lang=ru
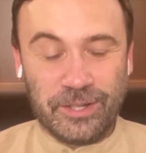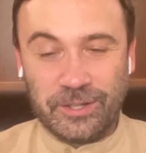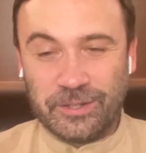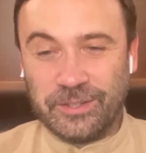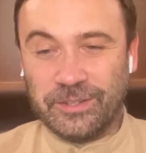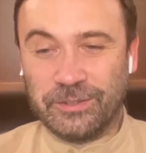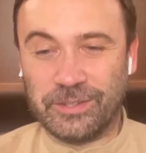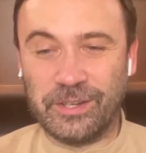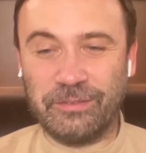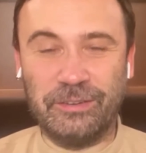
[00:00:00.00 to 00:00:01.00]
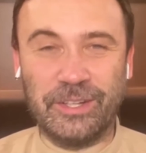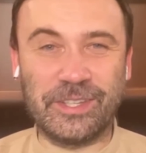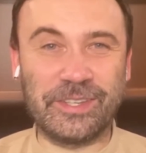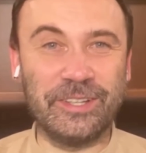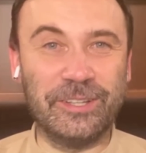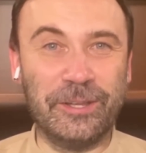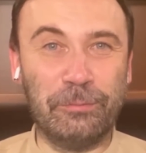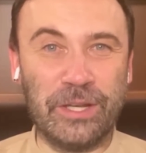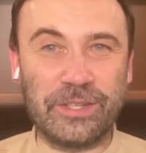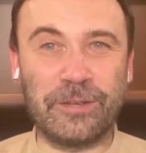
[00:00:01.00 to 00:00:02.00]
Как э, соревноваться с
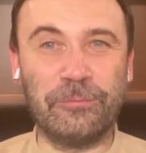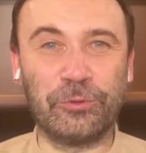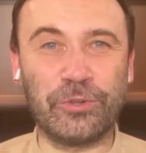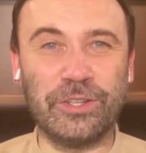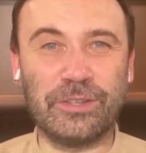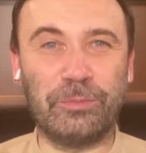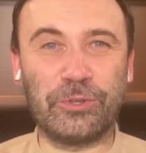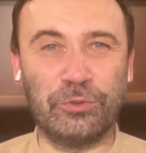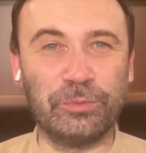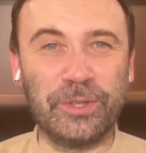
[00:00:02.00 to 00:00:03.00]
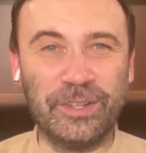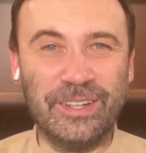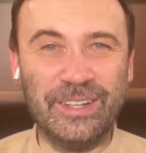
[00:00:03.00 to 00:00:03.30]
Элоном Маском он уже не способен,